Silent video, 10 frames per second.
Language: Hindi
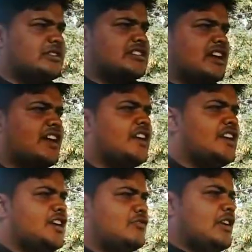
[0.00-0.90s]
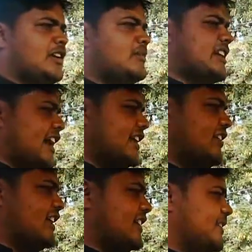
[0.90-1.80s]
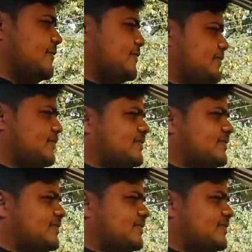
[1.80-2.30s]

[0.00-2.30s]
तक नज़र है तो वही हम दिखाने वाले हैं हाँ, हाँ